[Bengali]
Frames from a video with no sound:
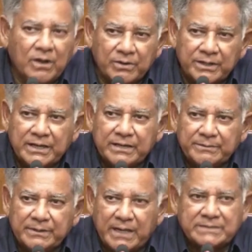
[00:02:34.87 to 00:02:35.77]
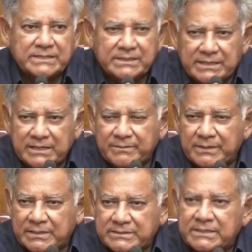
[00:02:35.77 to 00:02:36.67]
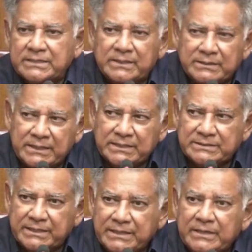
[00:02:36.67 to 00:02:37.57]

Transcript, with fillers: কাউকে নিয়ে আসবেন আনসার নিয়ে আসবেন আনসার নিয়ে আসলে